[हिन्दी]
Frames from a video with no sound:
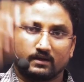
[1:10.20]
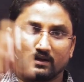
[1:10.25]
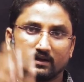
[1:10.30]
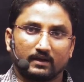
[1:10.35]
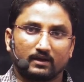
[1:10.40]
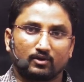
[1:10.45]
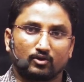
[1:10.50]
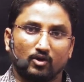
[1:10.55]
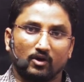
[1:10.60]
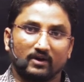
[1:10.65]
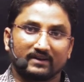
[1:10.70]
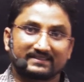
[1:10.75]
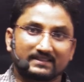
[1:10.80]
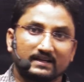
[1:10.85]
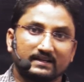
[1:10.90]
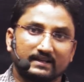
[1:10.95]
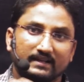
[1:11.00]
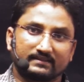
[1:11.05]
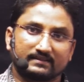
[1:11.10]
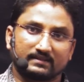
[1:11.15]
कांस्टेंट
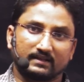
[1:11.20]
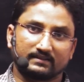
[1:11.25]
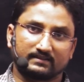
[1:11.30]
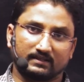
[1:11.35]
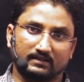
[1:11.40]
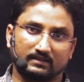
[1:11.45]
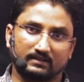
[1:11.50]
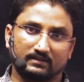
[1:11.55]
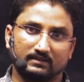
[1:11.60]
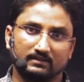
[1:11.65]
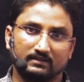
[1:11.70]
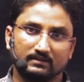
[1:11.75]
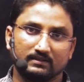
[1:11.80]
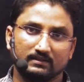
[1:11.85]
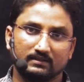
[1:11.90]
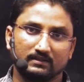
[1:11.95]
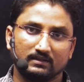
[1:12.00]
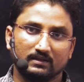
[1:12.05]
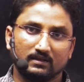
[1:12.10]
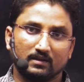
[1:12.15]
एसलेशन है
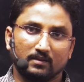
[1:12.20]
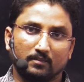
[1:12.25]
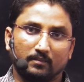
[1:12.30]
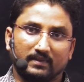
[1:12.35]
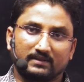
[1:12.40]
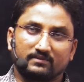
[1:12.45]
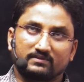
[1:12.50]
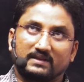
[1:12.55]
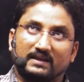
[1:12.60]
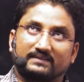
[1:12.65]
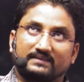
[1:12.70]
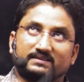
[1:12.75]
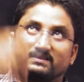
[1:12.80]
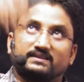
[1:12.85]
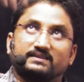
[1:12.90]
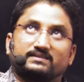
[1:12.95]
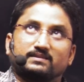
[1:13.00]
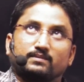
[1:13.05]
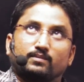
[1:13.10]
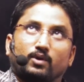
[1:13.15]
मतलब जैसे
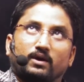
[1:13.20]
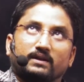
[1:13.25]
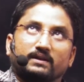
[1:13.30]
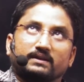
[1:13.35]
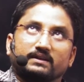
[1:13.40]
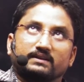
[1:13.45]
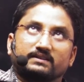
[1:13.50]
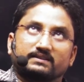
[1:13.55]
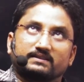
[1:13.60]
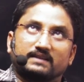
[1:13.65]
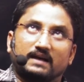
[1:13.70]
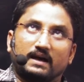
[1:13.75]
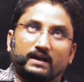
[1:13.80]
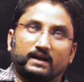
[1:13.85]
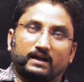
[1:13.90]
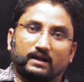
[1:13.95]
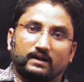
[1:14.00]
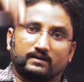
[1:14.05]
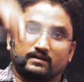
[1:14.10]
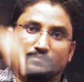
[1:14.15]
जैसे बॉडी नीचे जा रहा
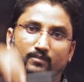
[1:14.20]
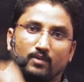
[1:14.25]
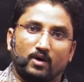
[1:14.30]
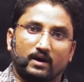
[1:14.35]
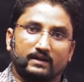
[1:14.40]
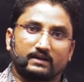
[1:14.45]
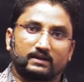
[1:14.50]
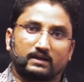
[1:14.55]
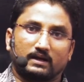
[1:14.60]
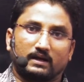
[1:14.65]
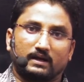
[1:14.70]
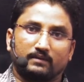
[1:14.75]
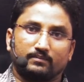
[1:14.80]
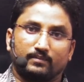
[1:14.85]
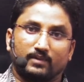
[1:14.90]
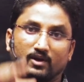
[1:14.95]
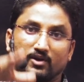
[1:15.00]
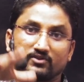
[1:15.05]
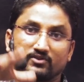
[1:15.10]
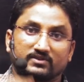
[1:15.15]
है ना बॉडी का
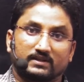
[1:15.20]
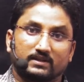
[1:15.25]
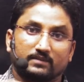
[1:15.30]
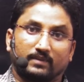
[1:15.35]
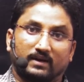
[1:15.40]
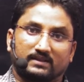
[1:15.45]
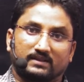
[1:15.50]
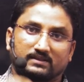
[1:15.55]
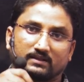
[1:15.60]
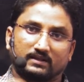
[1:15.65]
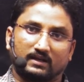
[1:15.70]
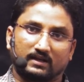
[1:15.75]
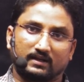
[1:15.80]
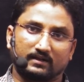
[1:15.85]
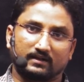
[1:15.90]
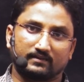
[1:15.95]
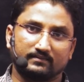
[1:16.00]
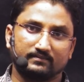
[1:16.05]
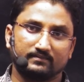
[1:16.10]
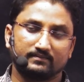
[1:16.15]
वेलोसिटी बढ़ता जा रहा है
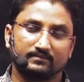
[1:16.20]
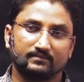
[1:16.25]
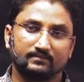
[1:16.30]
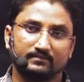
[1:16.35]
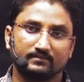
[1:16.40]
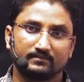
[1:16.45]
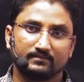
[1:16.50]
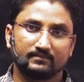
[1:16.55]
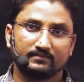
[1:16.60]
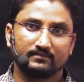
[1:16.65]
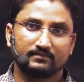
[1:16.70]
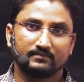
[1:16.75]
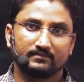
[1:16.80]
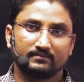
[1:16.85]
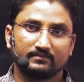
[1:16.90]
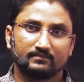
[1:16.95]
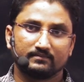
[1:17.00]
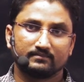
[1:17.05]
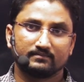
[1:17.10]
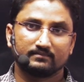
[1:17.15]

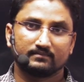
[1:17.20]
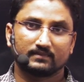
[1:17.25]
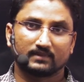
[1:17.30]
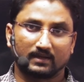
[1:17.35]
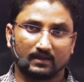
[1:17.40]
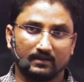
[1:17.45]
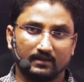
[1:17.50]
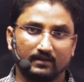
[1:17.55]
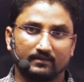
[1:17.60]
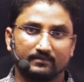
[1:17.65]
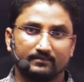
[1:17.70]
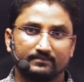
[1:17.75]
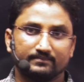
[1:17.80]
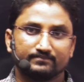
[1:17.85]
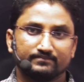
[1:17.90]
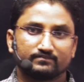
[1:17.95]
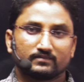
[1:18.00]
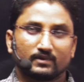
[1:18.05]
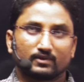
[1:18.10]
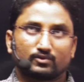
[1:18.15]
क्लियर
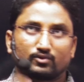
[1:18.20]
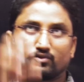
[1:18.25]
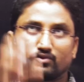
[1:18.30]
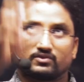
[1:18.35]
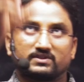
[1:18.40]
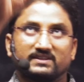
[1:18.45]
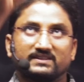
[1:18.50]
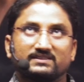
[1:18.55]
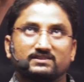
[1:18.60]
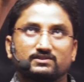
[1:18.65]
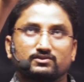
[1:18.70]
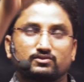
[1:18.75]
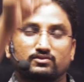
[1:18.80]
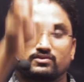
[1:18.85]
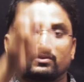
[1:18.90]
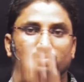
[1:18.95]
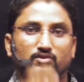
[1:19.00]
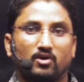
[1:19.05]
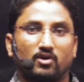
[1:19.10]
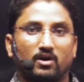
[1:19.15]
तो जिस
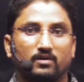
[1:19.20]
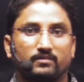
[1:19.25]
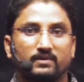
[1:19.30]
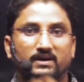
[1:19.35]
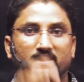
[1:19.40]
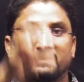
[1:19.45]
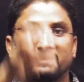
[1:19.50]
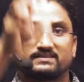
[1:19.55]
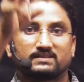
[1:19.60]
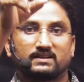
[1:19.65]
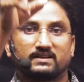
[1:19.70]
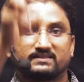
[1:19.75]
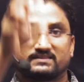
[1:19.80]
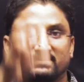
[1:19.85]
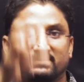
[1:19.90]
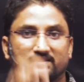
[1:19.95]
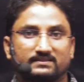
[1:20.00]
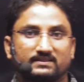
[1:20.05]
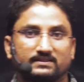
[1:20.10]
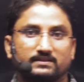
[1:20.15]
डाउनवर्ड एसलेशन
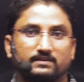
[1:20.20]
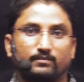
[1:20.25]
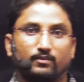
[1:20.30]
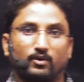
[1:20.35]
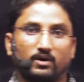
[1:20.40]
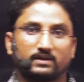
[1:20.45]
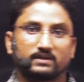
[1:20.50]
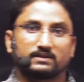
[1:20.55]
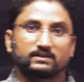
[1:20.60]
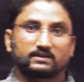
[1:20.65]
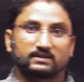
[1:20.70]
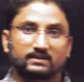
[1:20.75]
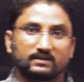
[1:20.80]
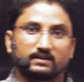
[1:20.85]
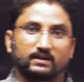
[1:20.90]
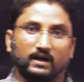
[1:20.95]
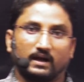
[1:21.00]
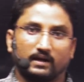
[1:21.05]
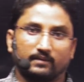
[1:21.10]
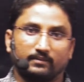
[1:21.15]
से ये बॉडी गिर
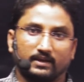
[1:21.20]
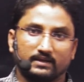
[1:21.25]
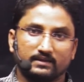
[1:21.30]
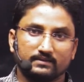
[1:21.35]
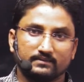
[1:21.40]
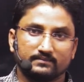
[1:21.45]
रहा है भाई